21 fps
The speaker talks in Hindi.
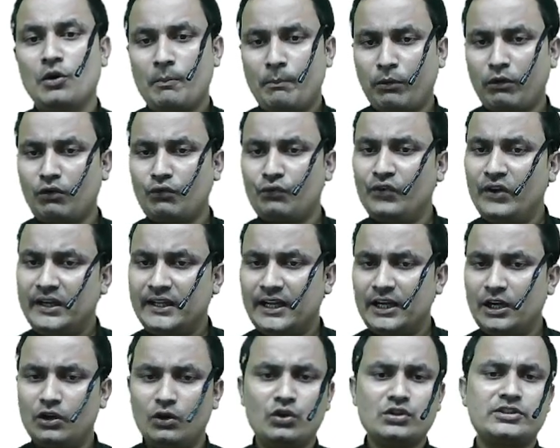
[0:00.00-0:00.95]
प्रॉफिट
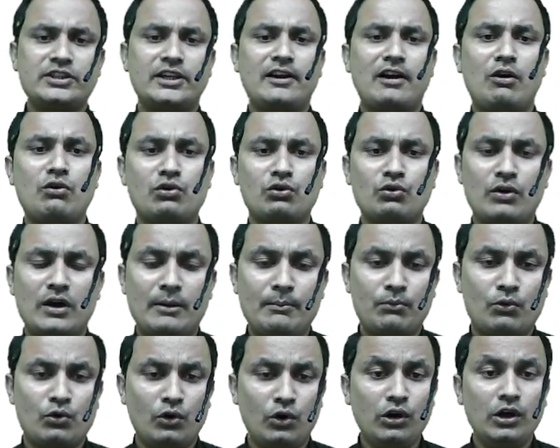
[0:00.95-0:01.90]
एंड लॉस अकाउंट को
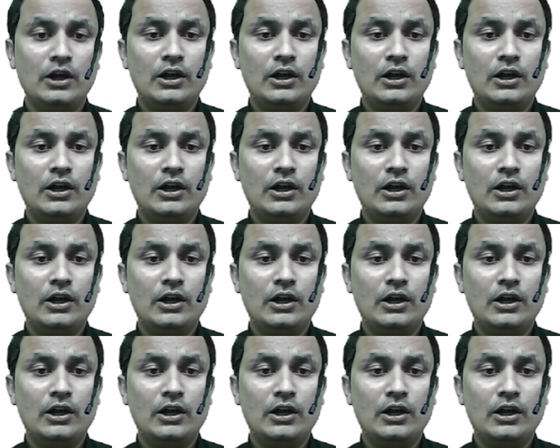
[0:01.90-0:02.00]
हमको